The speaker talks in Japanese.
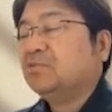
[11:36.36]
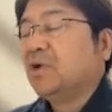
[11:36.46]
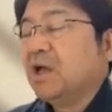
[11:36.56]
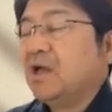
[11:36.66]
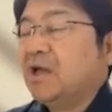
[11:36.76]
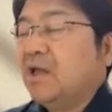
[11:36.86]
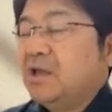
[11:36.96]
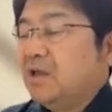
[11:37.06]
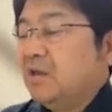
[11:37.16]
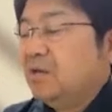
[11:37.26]
が、
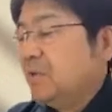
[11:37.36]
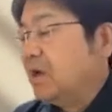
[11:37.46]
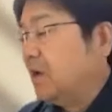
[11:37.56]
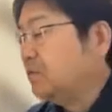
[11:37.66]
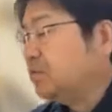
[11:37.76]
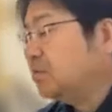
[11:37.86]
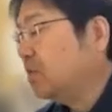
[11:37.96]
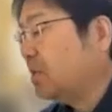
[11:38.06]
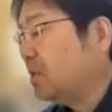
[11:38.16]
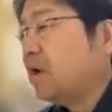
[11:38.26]
まあ、
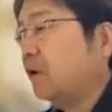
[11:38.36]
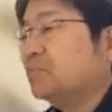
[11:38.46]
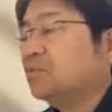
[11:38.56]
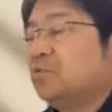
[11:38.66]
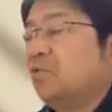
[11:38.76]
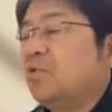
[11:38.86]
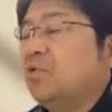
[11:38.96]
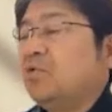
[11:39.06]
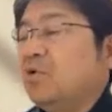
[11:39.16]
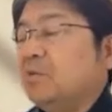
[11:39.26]
反復法
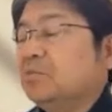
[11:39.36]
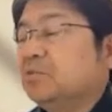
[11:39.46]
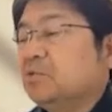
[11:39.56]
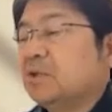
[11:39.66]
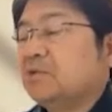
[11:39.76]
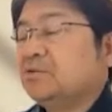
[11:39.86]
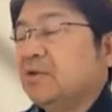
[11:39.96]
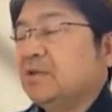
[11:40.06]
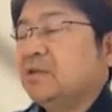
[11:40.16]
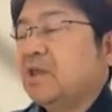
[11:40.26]
の反復法たる
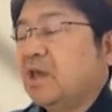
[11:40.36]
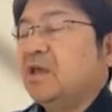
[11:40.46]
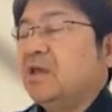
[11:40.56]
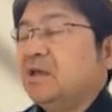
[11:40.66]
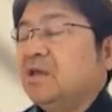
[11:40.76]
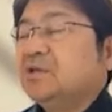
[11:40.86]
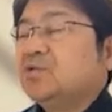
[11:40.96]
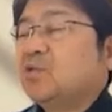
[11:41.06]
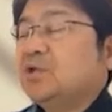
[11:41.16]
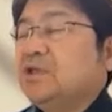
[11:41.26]
ゆえんで、
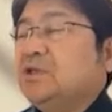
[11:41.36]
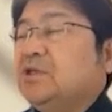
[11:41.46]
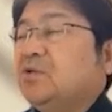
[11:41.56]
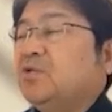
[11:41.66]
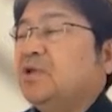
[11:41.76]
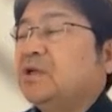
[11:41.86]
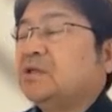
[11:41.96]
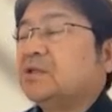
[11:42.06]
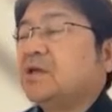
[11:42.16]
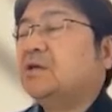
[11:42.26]
そこにいろいろや
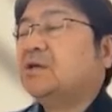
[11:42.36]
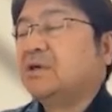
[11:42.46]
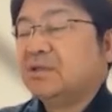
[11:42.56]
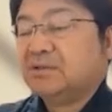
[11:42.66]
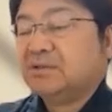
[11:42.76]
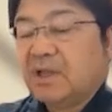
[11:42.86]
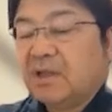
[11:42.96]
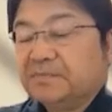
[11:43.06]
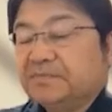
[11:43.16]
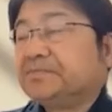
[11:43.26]
り方があるわけですね。